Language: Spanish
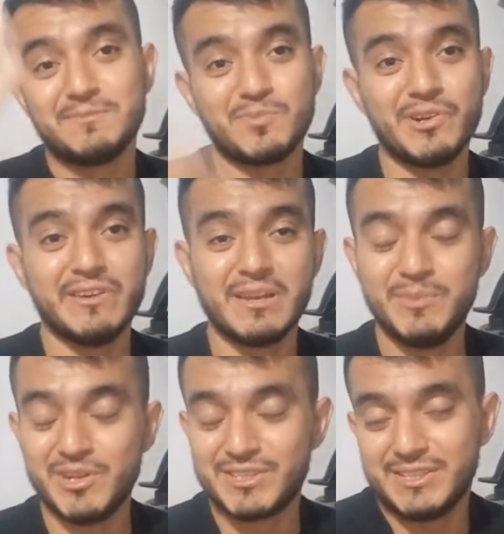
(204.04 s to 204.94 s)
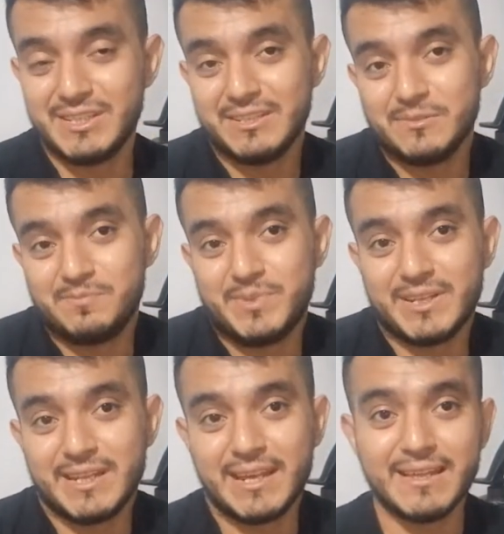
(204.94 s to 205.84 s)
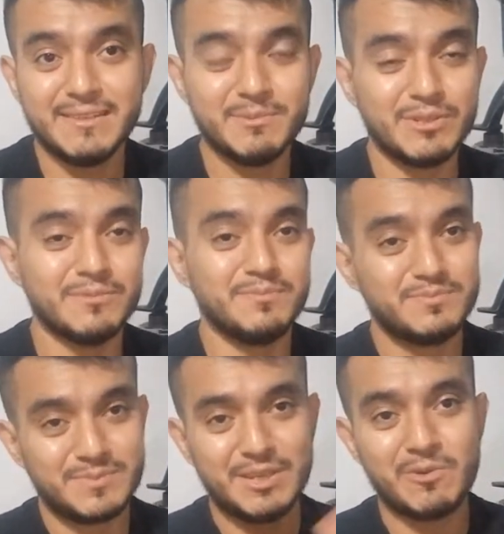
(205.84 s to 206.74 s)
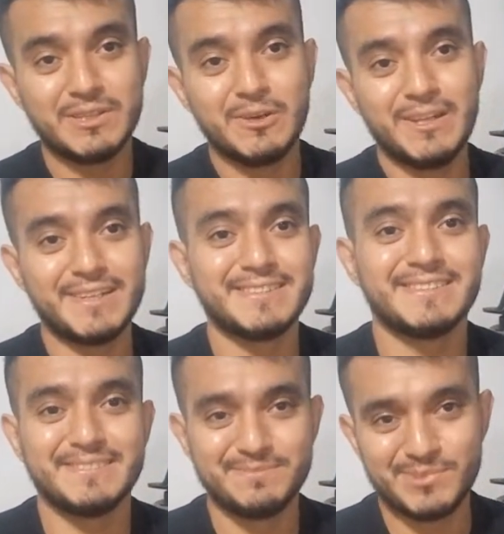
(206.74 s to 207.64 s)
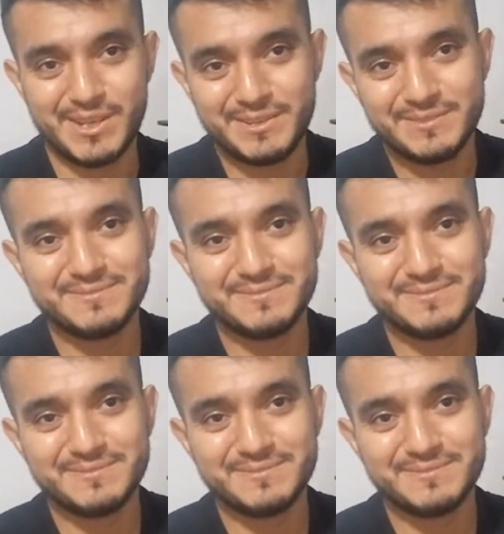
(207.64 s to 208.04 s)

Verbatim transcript: prueben el minoxidil, no pierden nada. Bueno, 50 dólares por ahí.